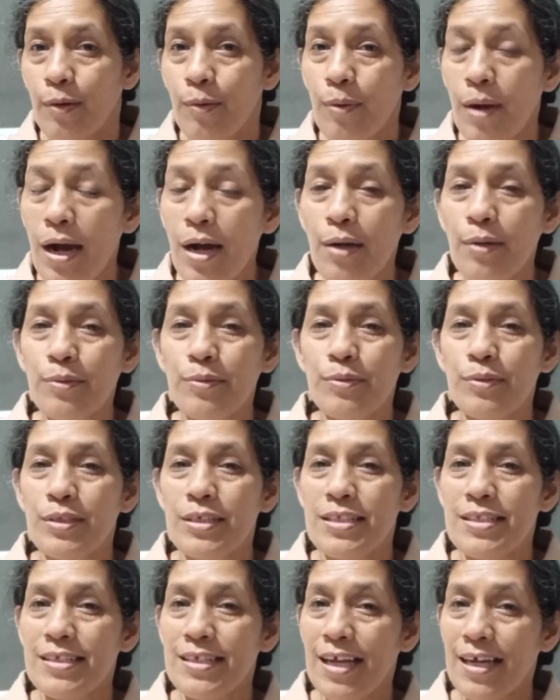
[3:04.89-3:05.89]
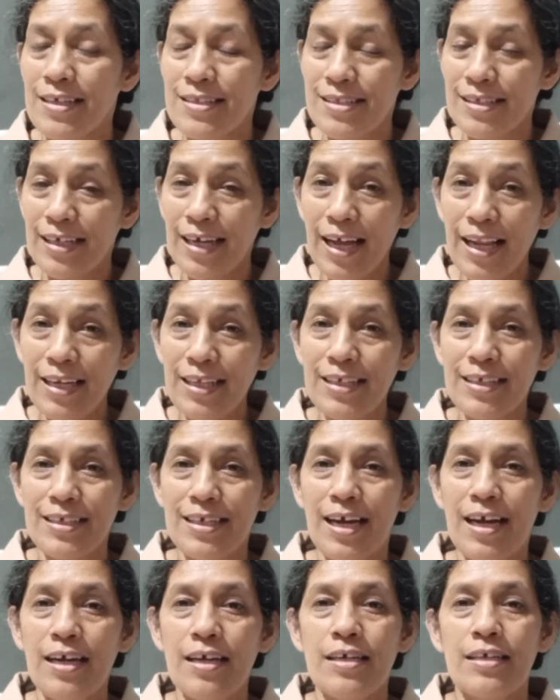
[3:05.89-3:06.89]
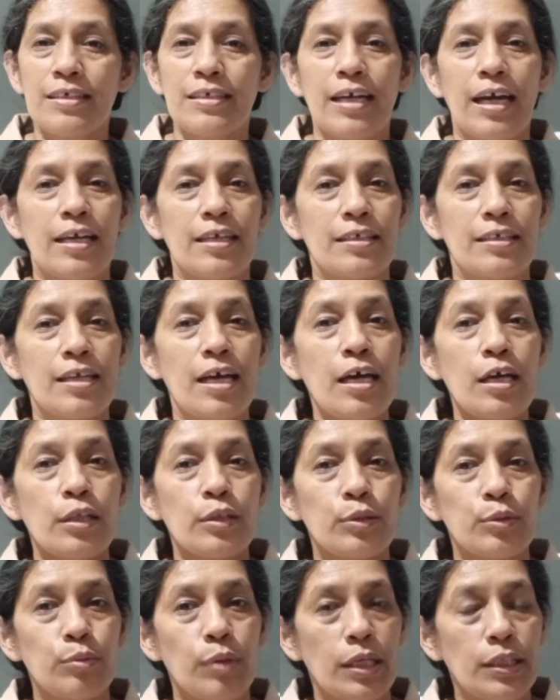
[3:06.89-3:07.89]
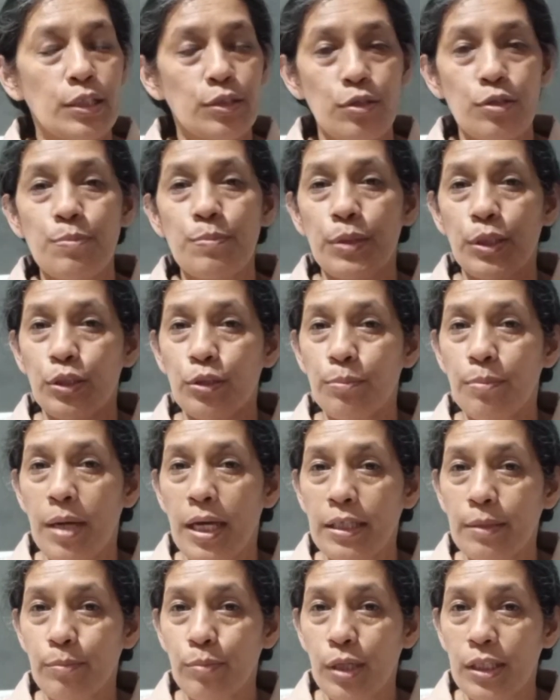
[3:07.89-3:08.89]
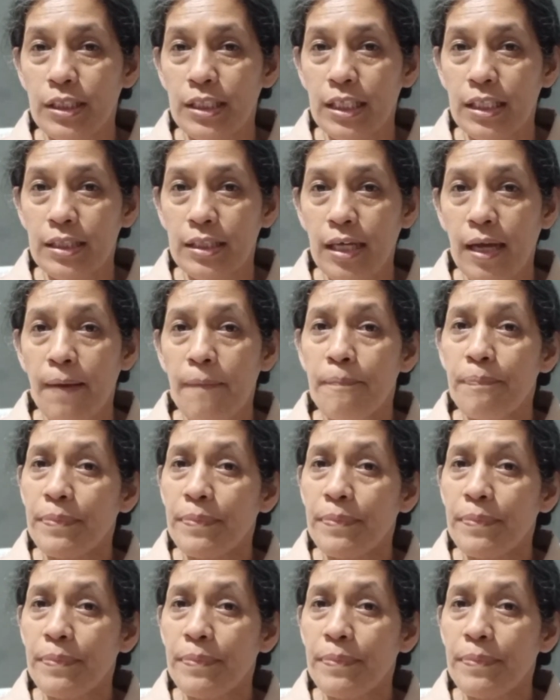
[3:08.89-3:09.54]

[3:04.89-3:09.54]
Wow, senang sekali ya karena Tuhan Yesus begitu baik buat kita.